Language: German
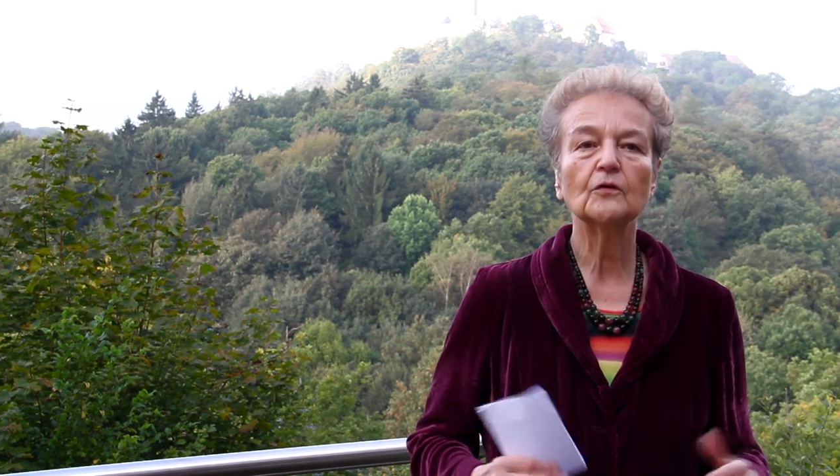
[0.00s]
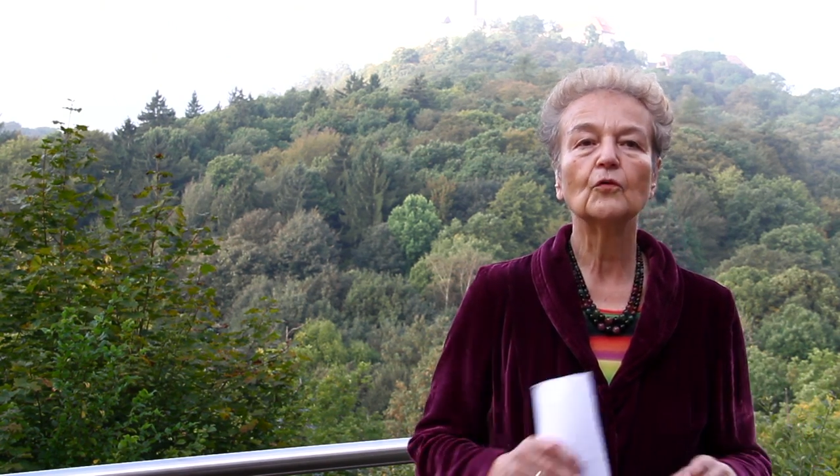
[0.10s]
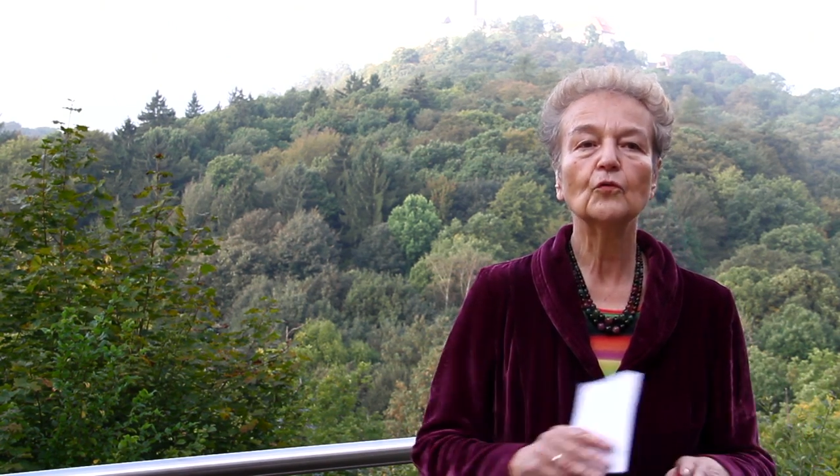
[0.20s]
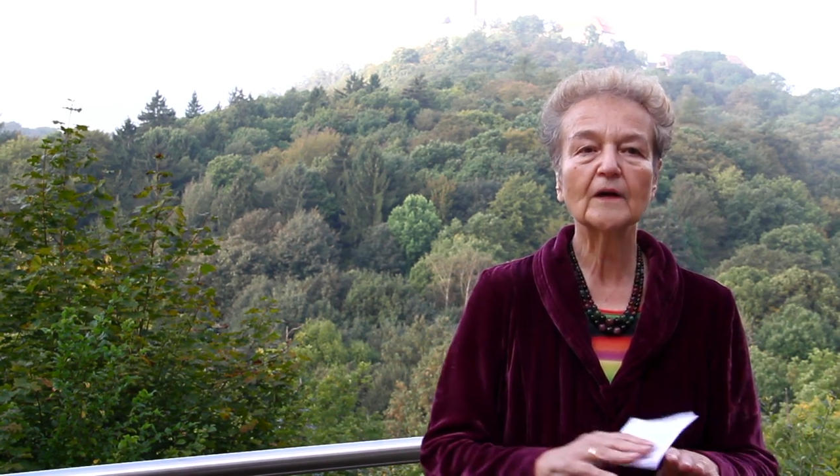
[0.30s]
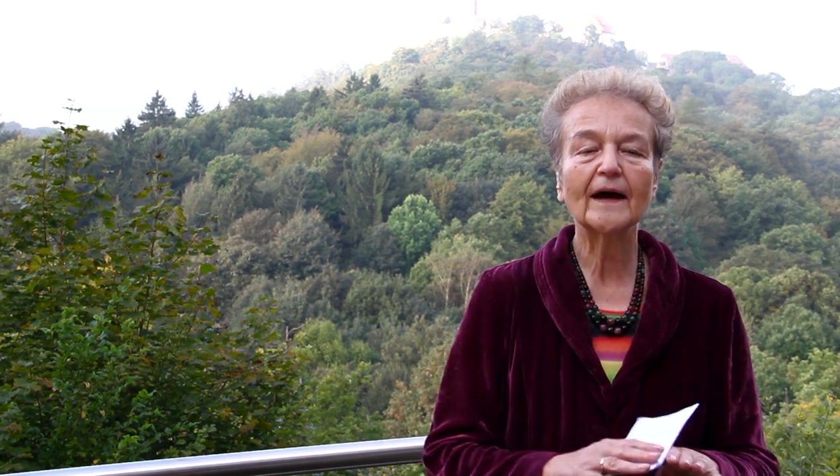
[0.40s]

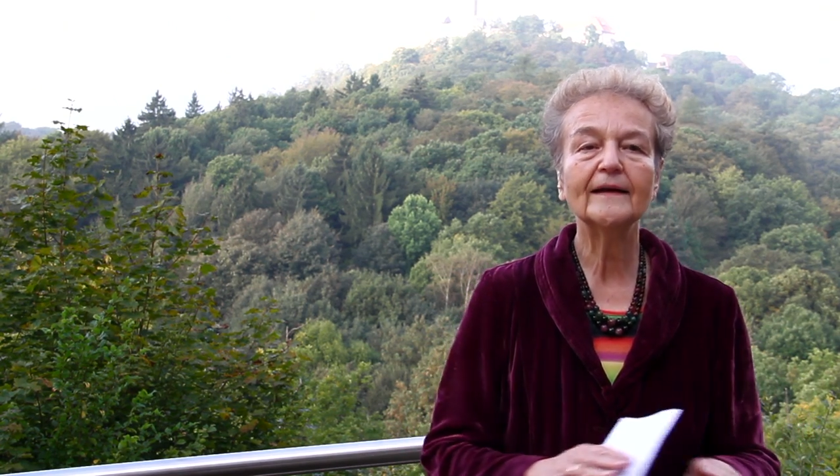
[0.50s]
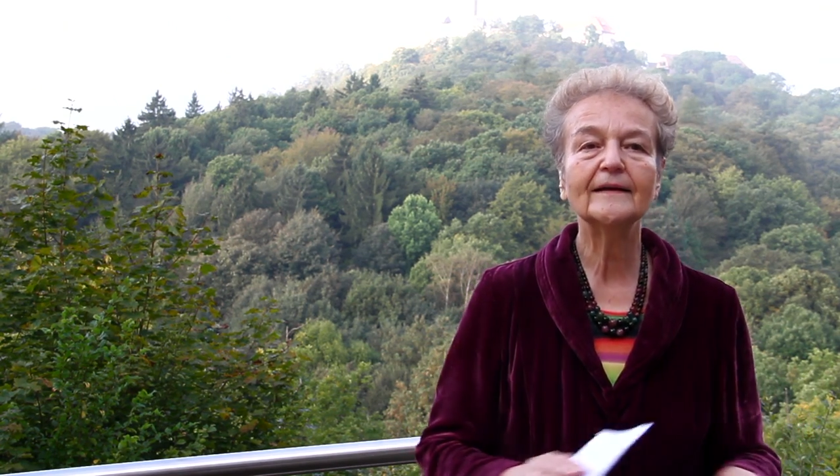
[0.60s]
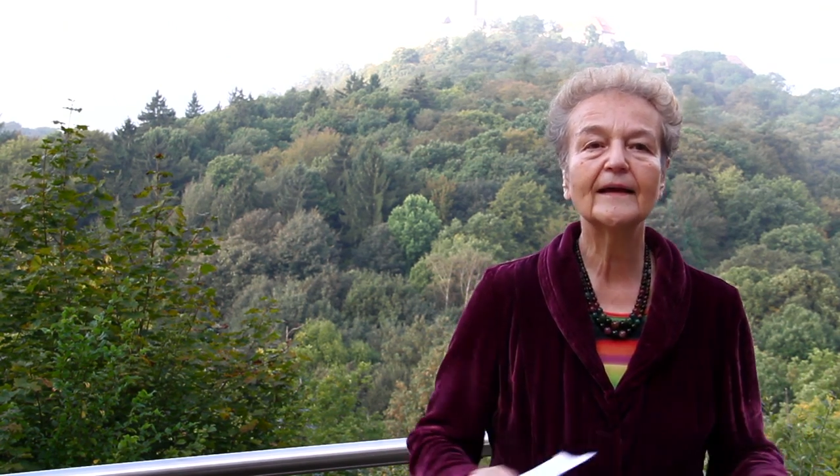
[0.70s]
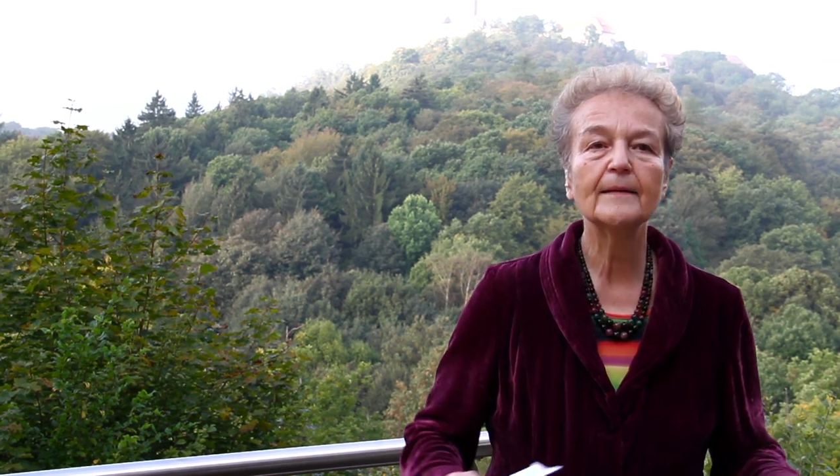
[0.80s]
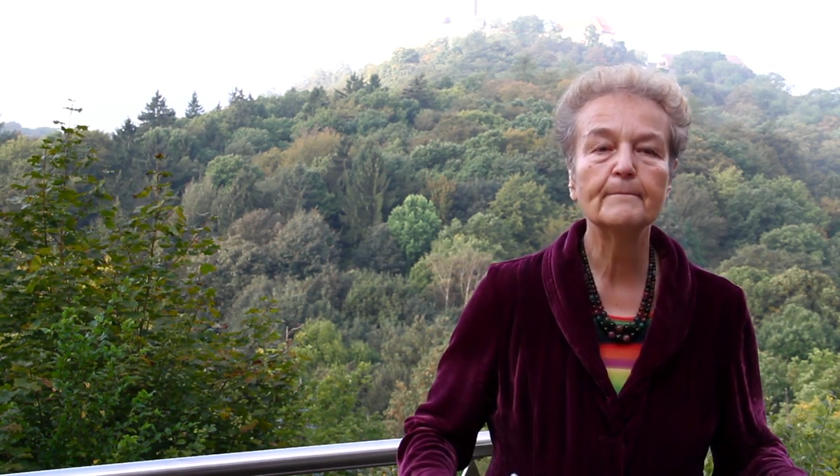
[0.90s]
oder einen
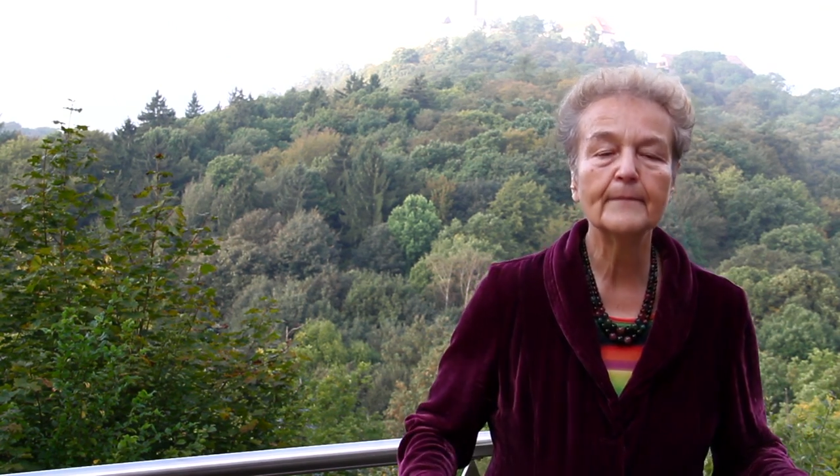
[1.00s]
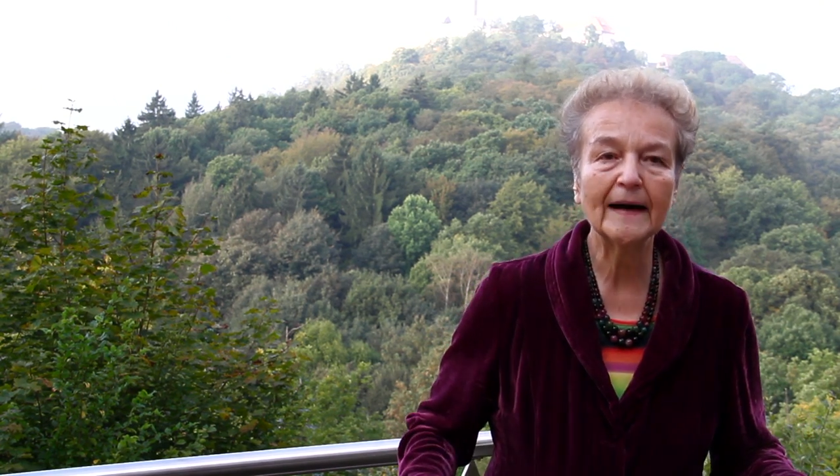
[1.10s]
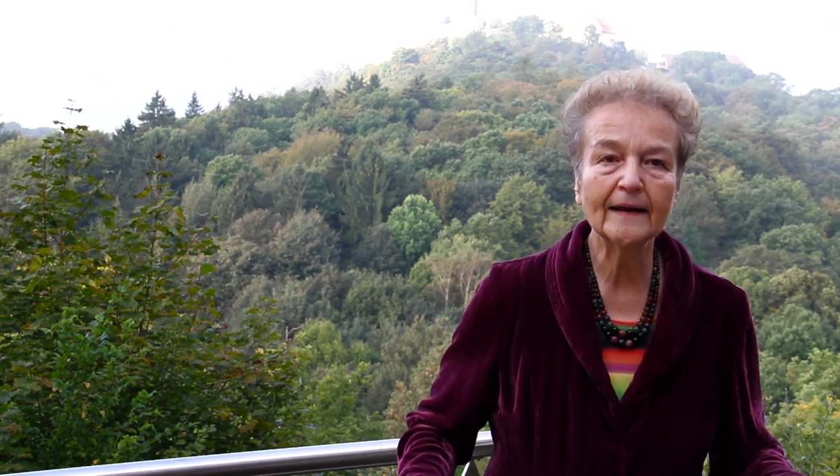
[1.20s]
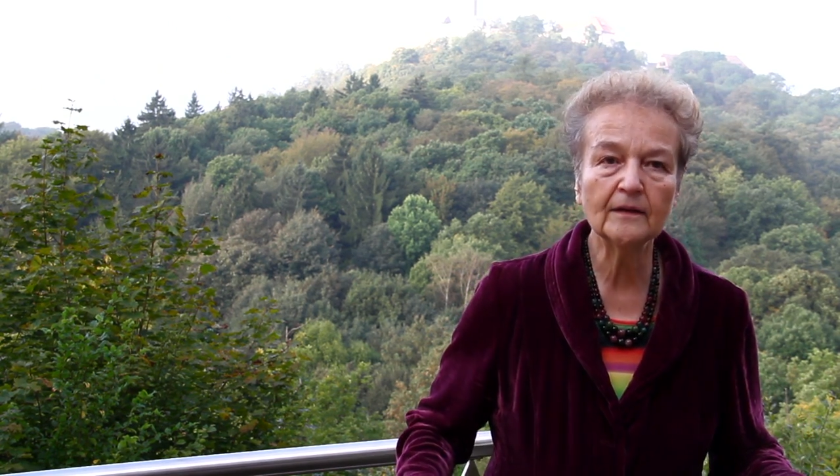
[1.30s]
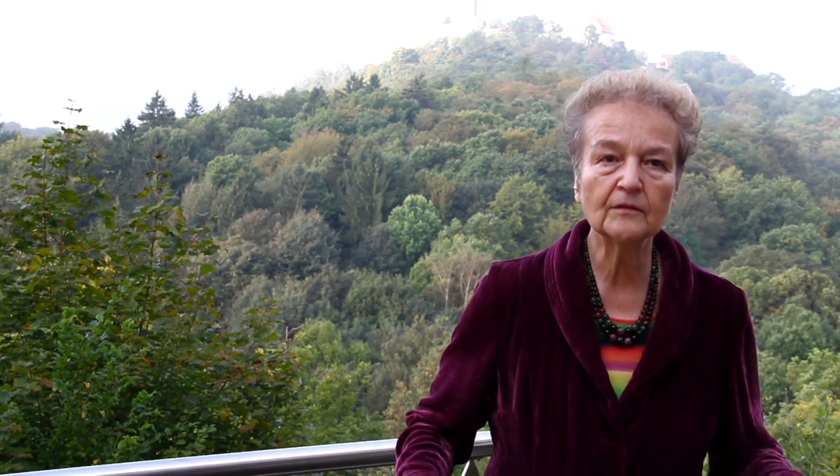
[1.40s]

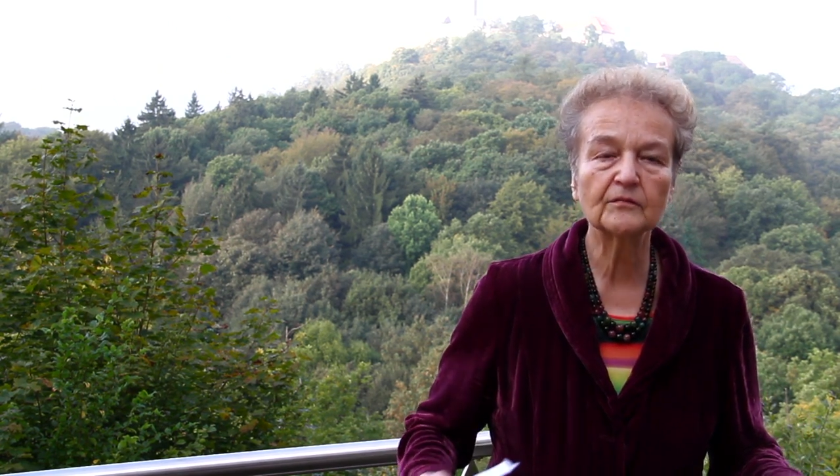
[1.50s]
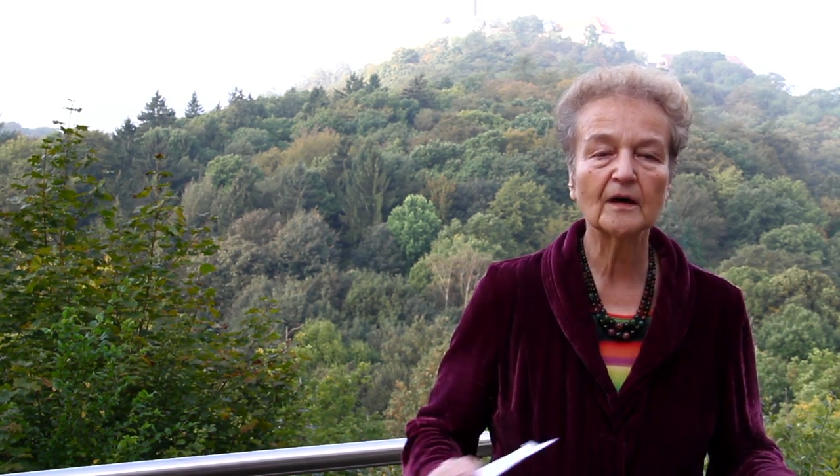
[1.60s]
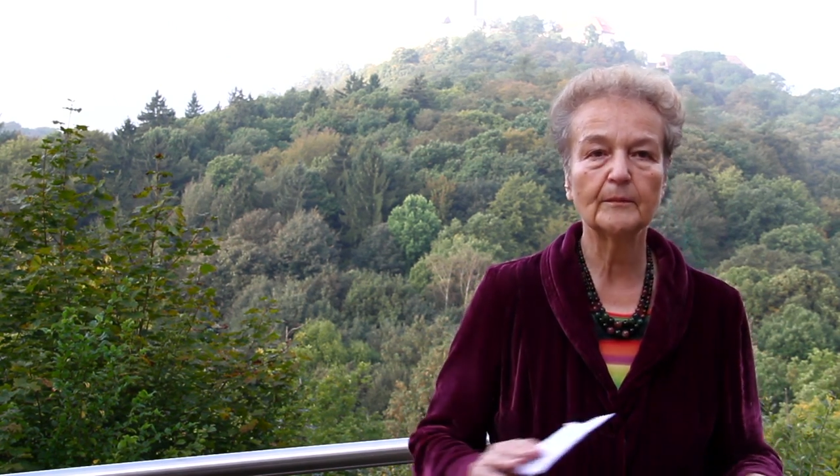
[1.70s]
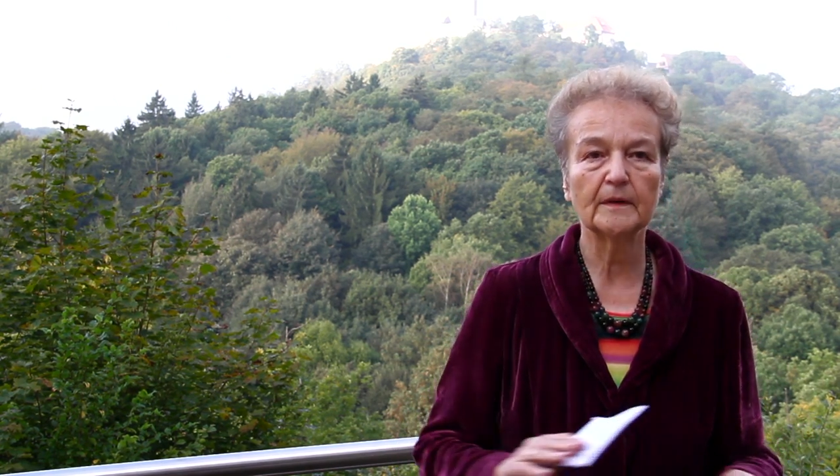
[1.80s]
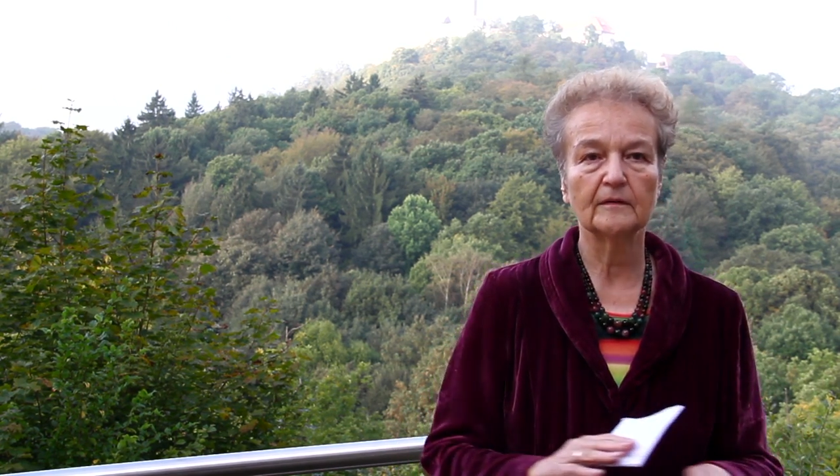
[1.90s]
gemeinsamen